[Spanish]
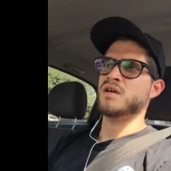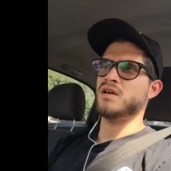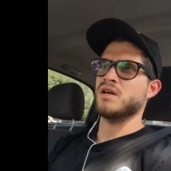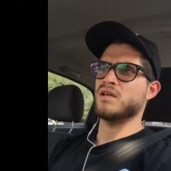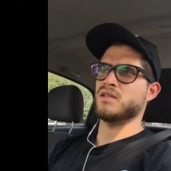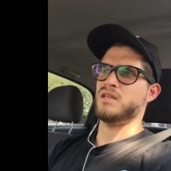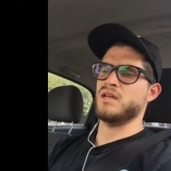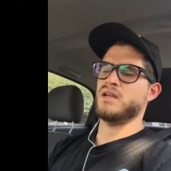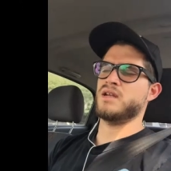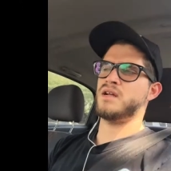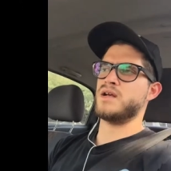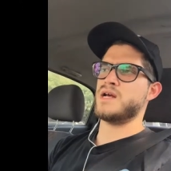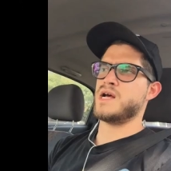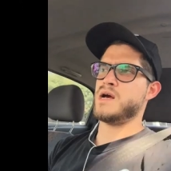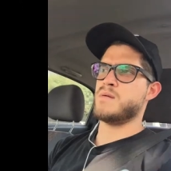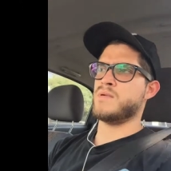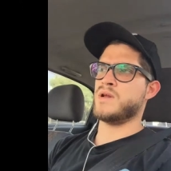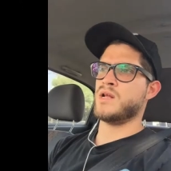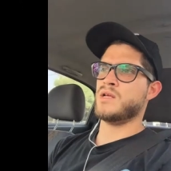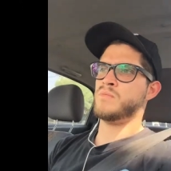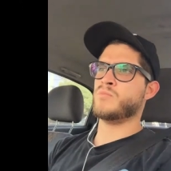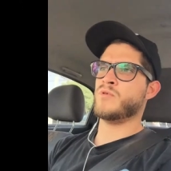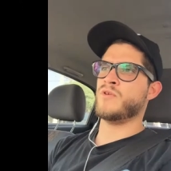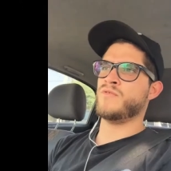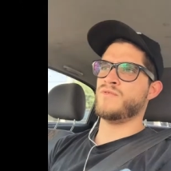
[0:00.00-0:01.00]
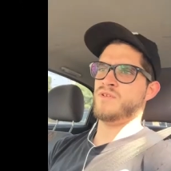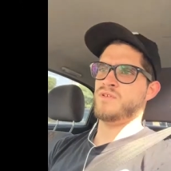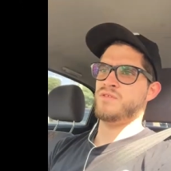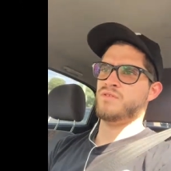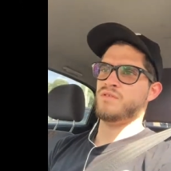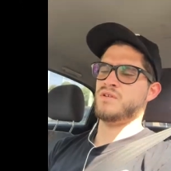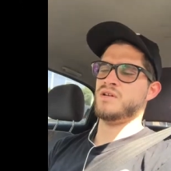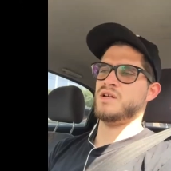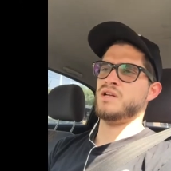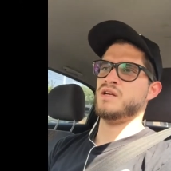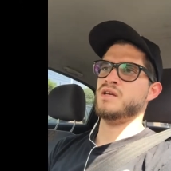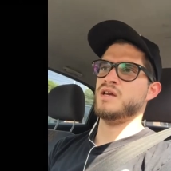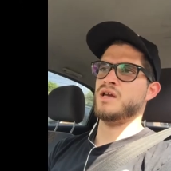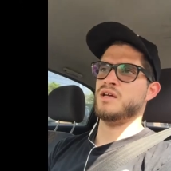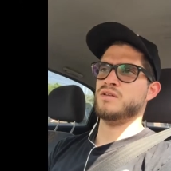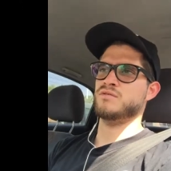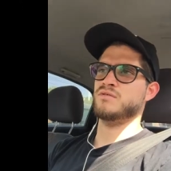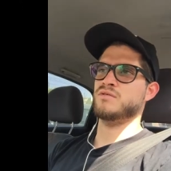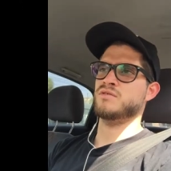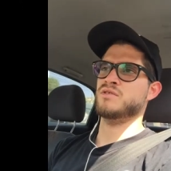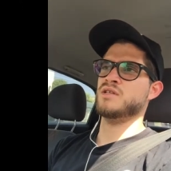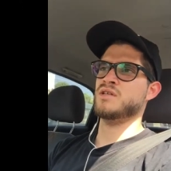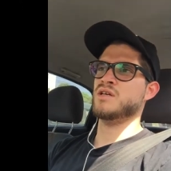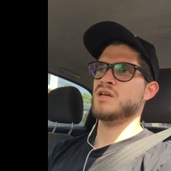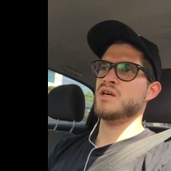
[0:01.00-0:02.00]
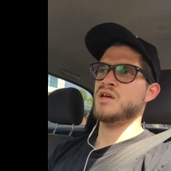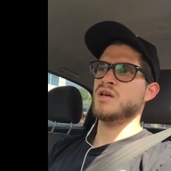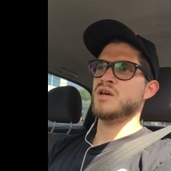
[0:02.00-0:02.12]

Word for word: tienen cámaras profesionales, eso sí,